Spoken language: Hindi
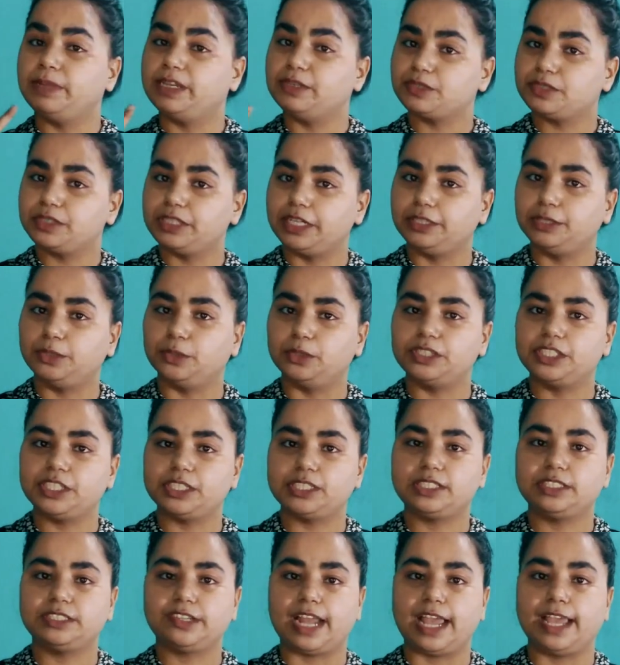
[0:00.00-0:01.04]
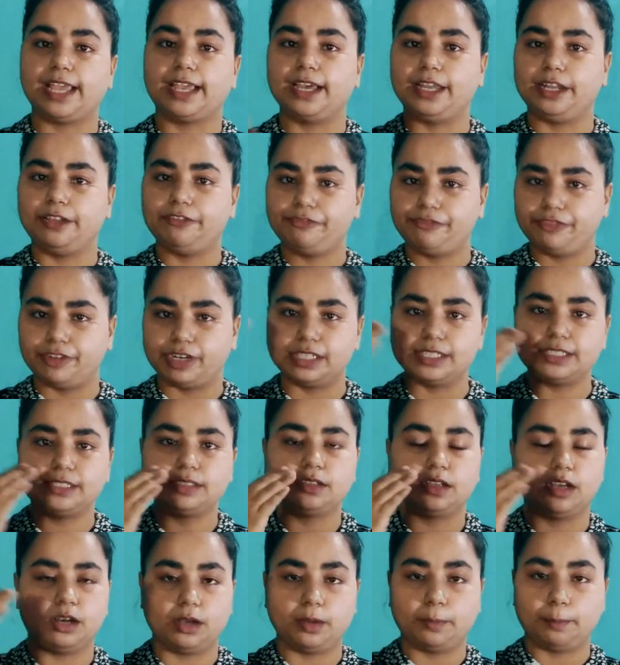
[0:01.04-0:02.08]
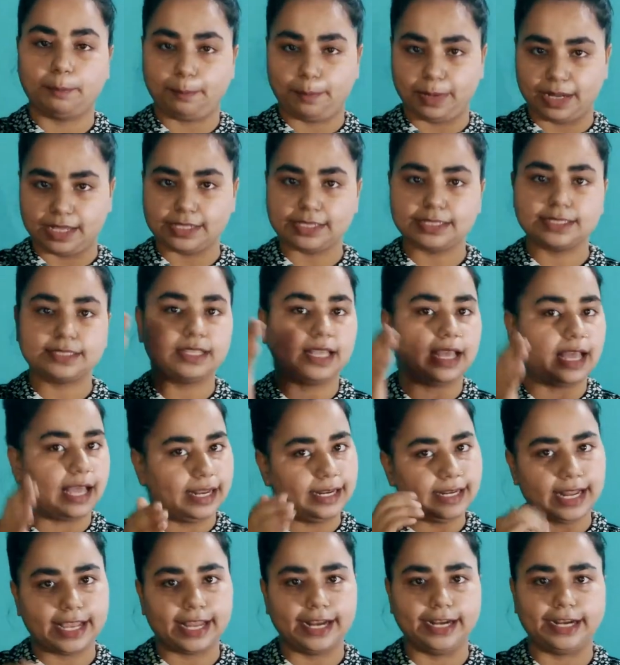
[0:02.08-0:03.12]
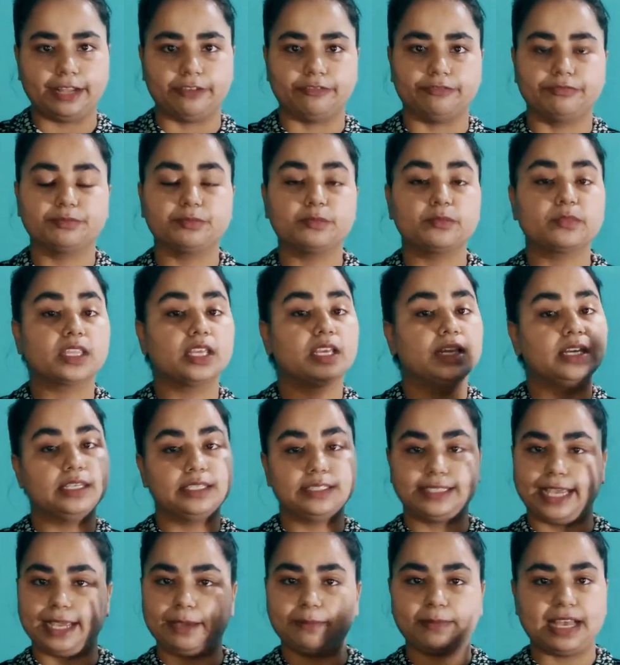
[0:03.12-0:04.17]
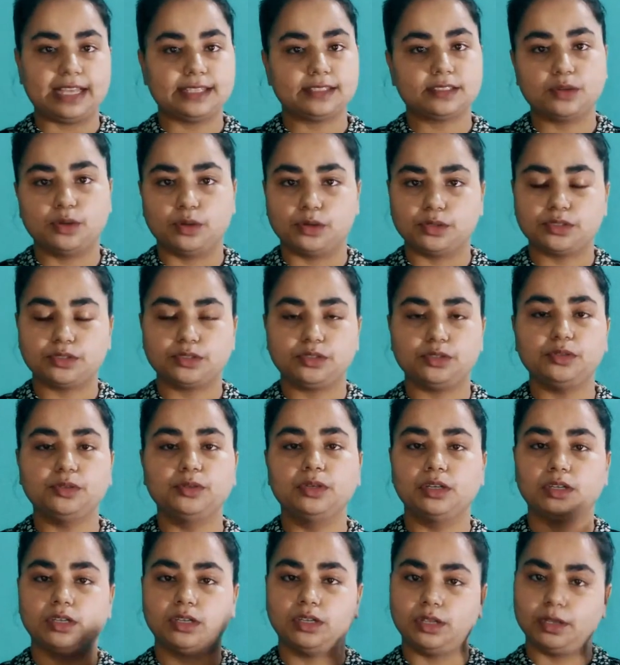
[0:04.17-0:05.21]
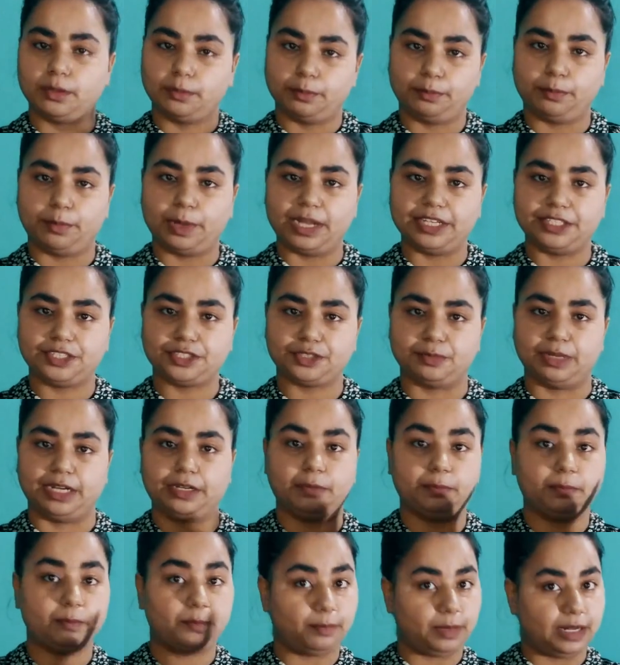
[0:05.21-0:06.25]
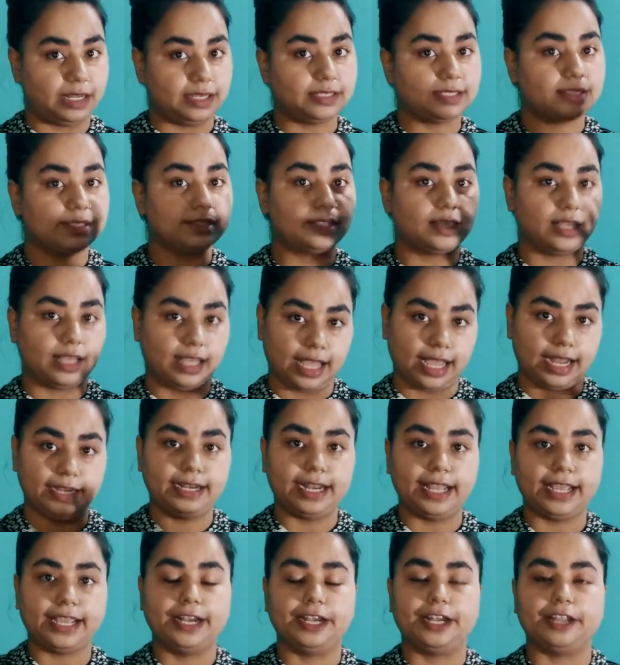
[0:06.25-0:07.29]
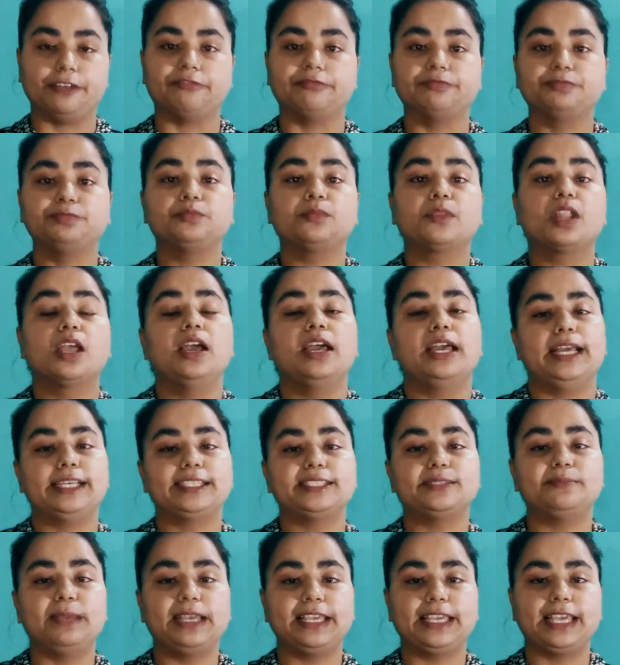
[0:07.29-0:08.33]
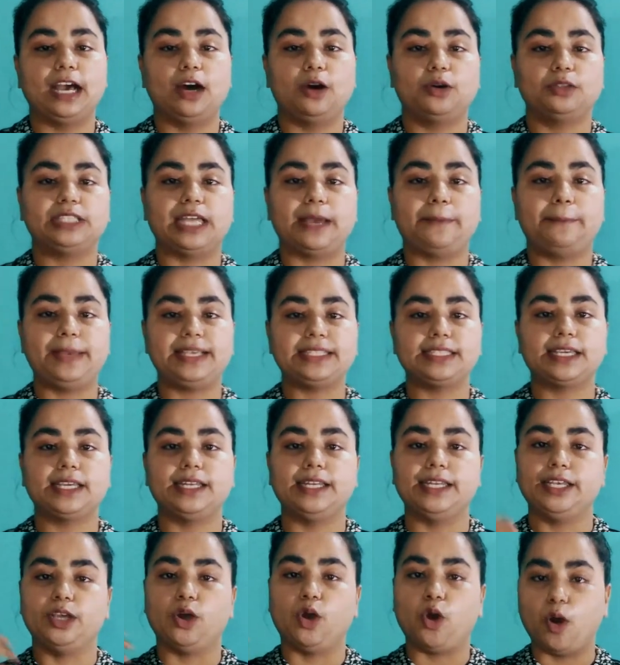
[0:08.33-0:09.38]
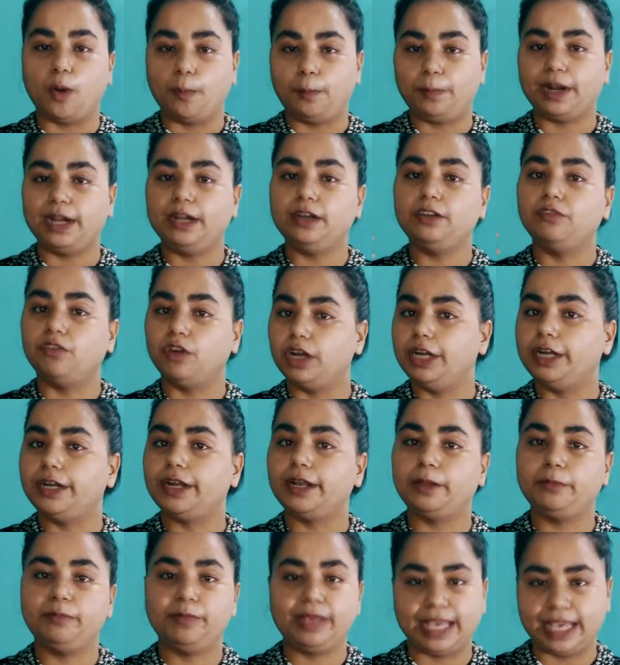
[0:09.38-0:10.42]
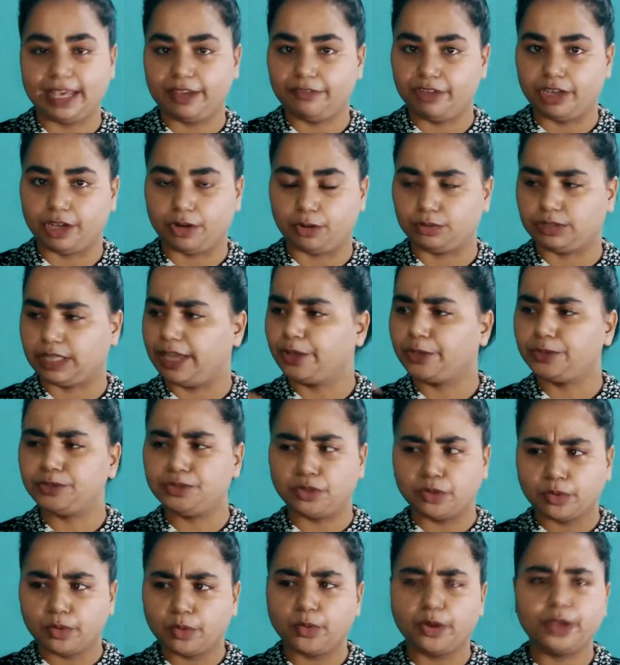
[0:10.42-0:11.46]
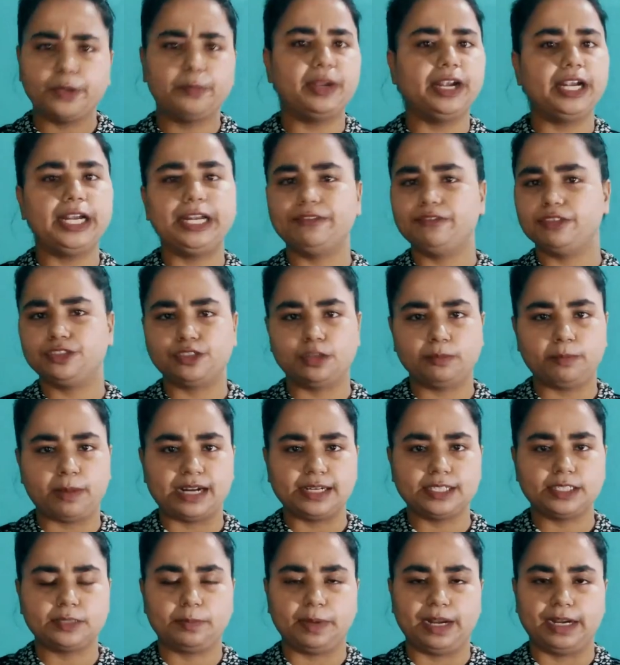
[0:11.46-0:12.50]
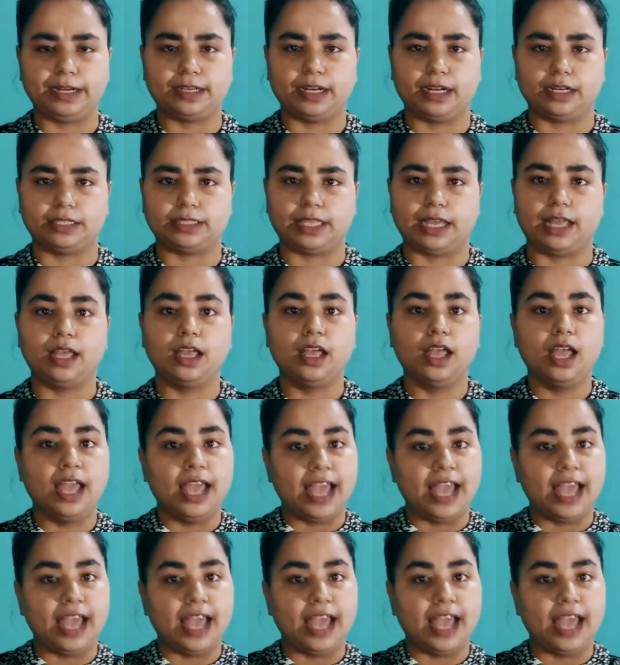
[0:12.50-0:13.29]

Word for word: में उसने दो चीज़ ट्राई करी फर्स्ट प्लस एंड नेगेटिव सेम एज गोज टू पनिशमेंट प्लस एंड नेगेटिव इसमें क्या होता है बेसिकली ऑपरेंट वॉलेंट्री बिहेवियर होता है जो कोई भी इंडिविजुअल पार्टिसिपेट करता है